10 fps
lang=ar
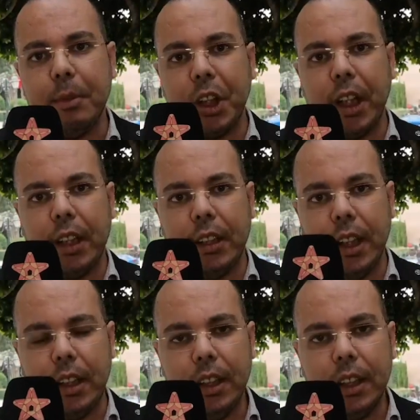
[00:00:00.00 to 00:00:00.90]

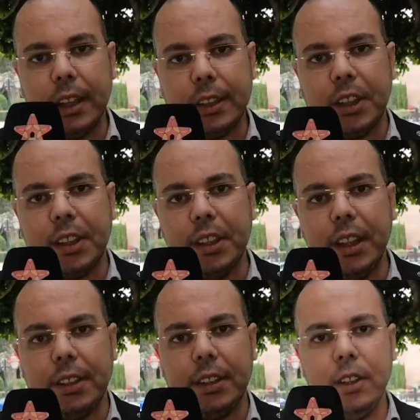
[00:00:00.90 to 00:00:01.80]
المشرقيه
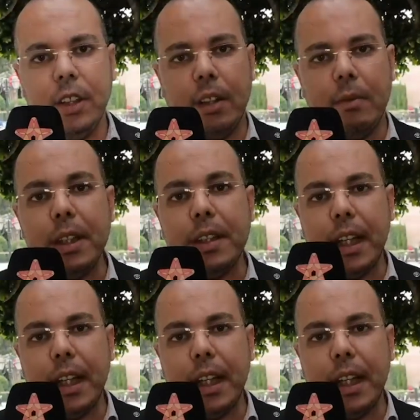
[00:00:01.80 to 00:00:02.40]
كشخصيات آه،